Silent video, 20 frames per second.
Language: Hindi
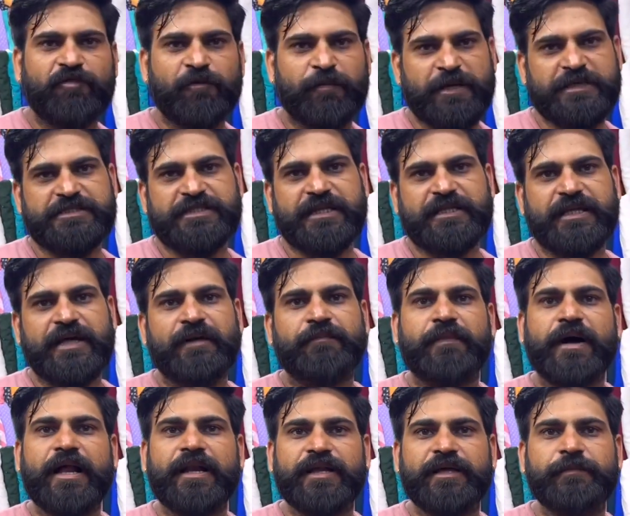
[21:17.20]
वो फंस जाता है
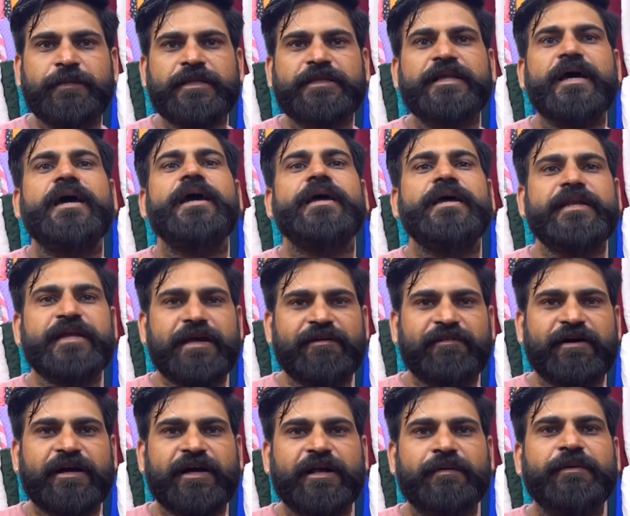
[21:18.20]
माल नहीं बिकता है एरिया
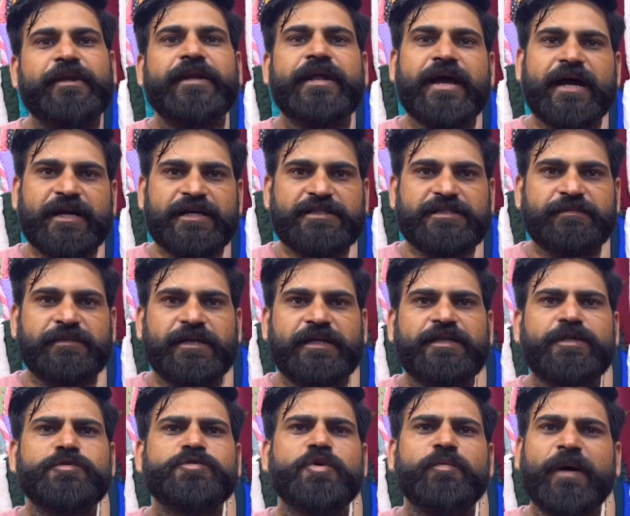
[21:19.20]
वगैरह में नया कस्टमर रहता
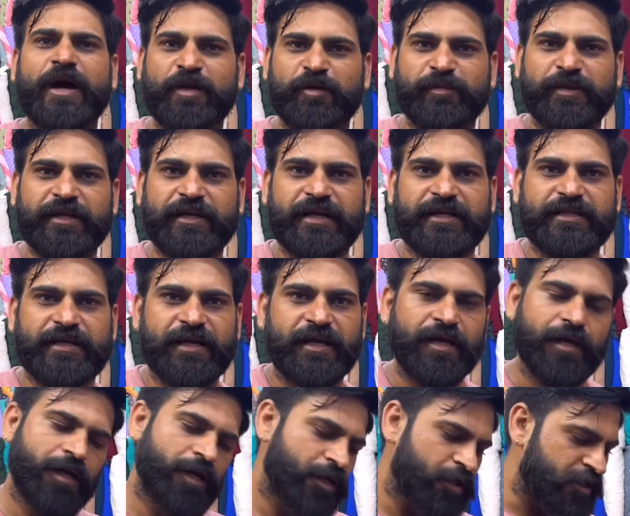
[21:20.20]
है उसको मालूम नहीं रहता है
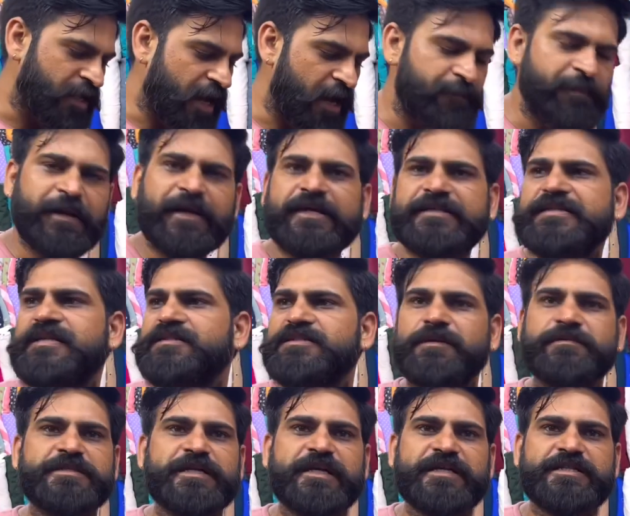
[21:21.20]
ठीक है यहाँ पे कैसे
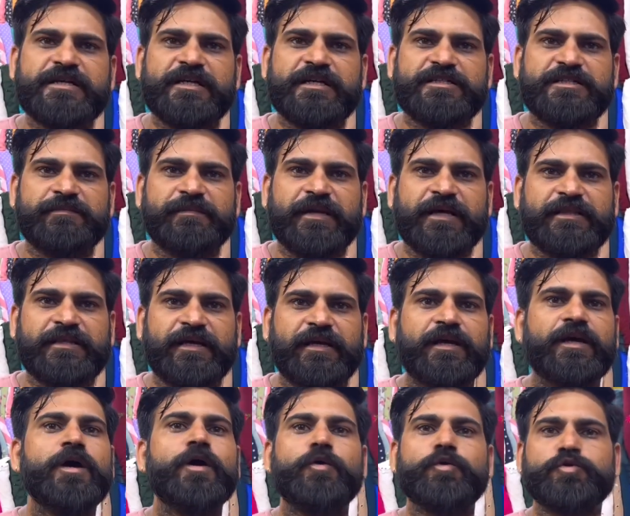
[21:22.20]
सब जगह से कस्टमर आते हैं
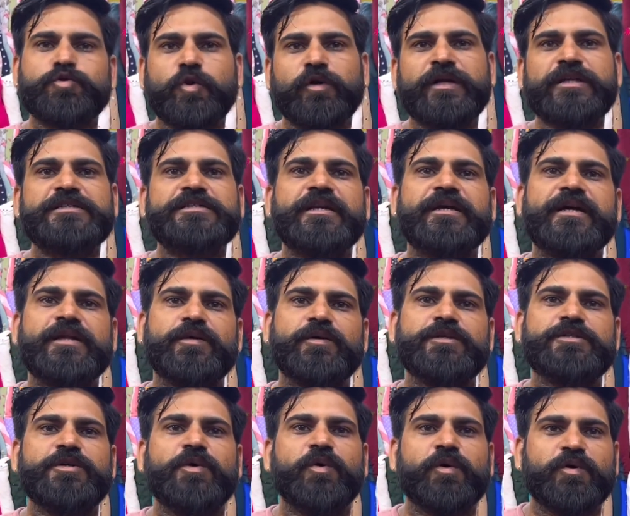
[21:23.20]
उसको नहीं चल रहा है तो
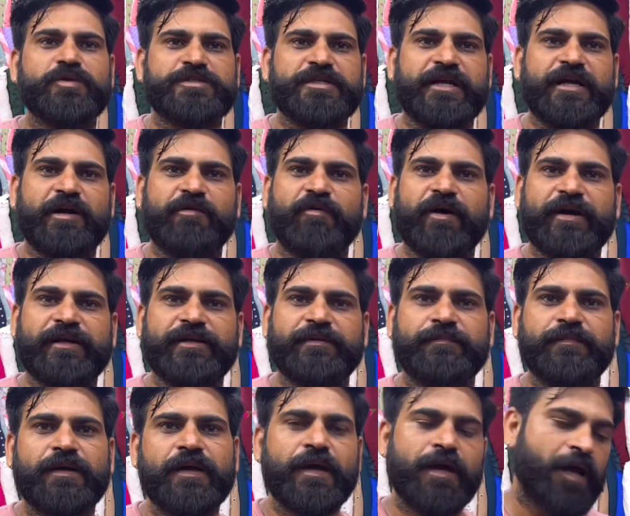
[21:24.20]
किसी और को चलेगा वो आइटम
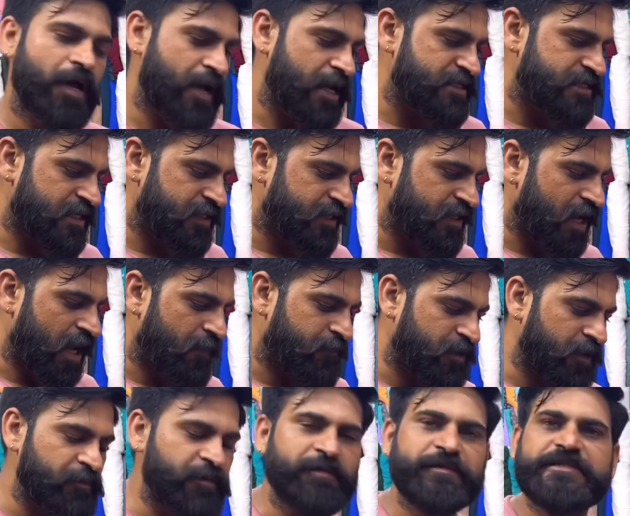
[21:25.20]
ऐसा नहीं है आप
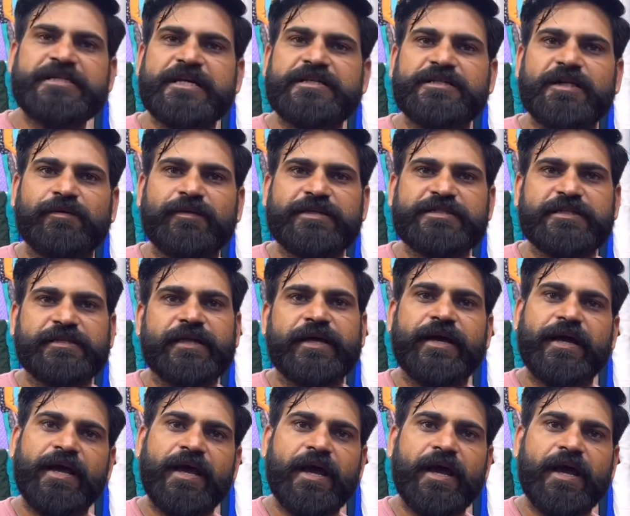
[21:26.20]
कभी भी चेंज करवा सकते हैं